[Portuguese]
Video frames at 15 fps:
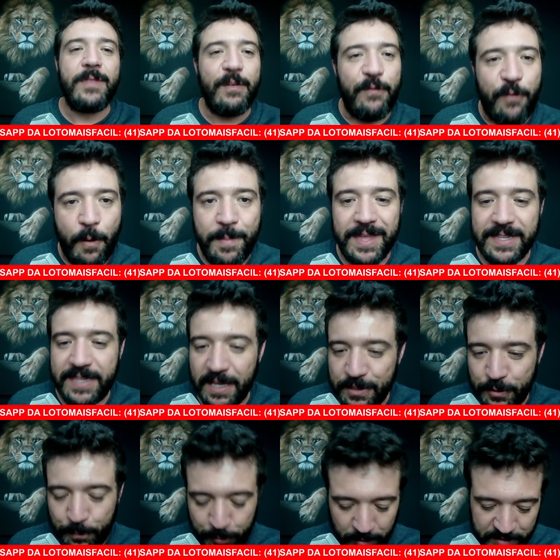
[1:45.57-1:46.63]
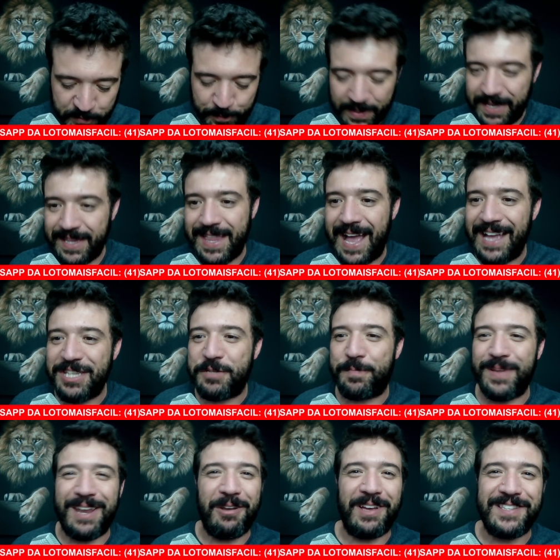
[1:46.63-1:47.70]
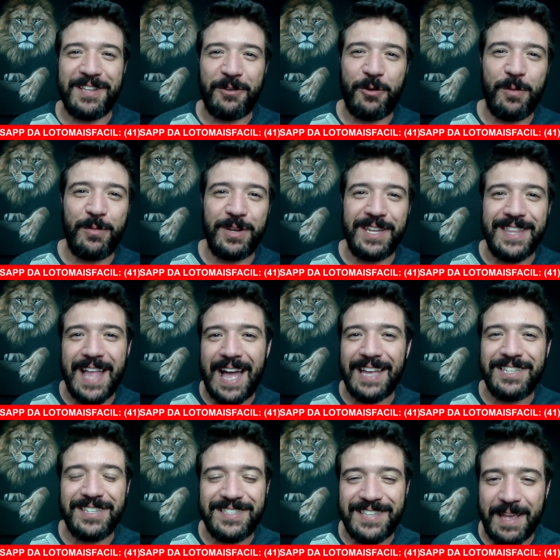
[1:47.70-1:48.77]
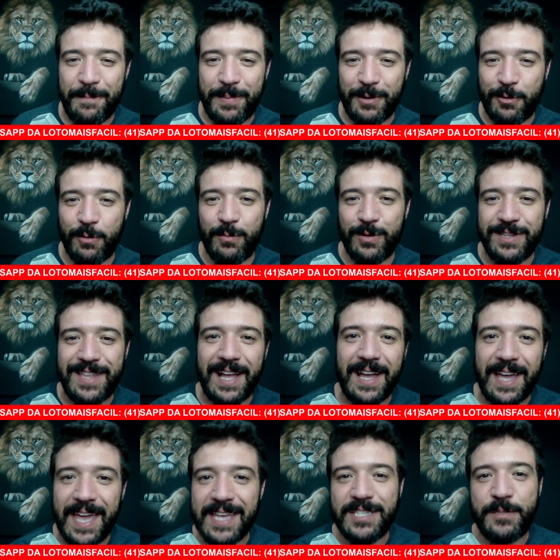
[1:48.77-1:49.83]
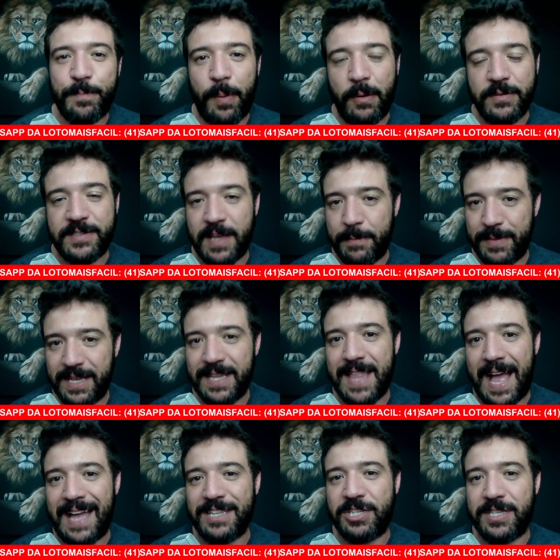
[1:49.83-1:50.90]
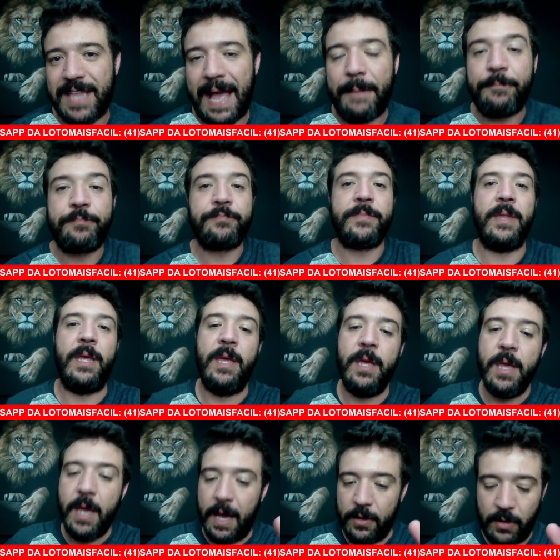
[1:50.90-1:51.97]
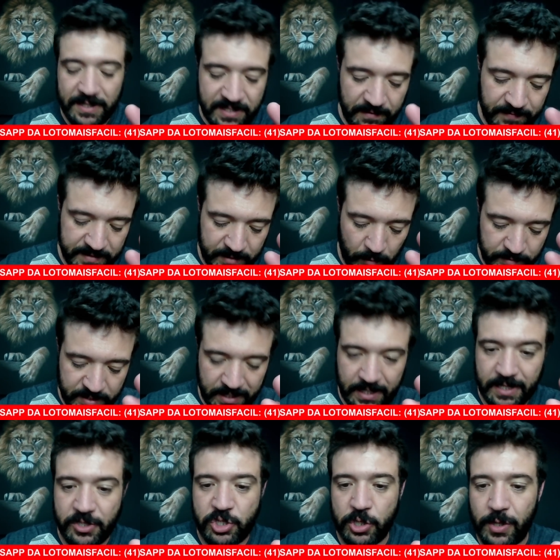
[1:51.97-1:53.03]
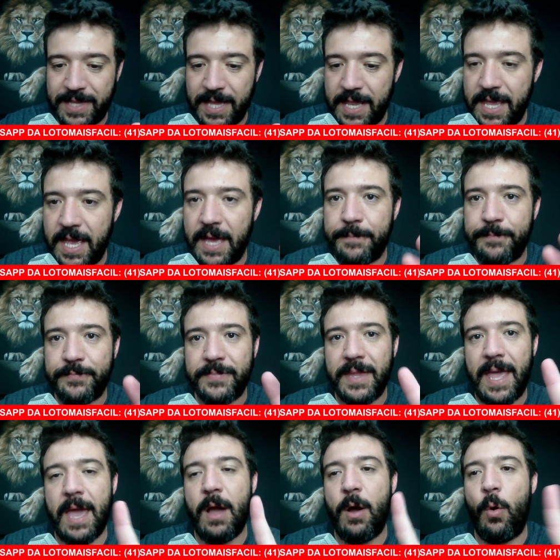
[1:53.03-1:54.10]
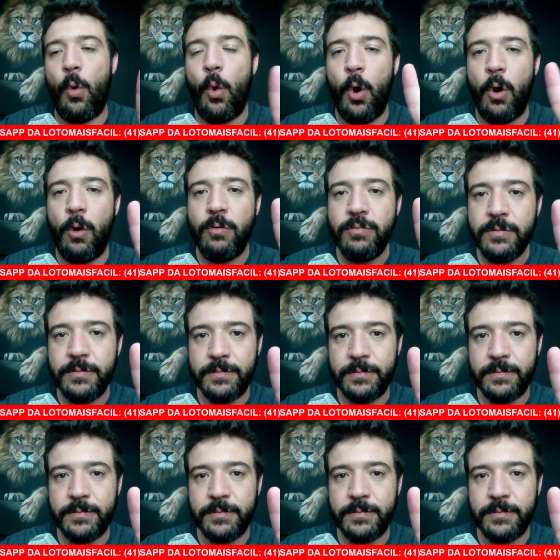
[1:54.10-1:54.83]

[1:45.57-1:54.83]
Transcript: fomentando prosperidade para nossa comunidade, sempre com muita responsabilidade, tá? A nossa visão é o seguinte: loteria é um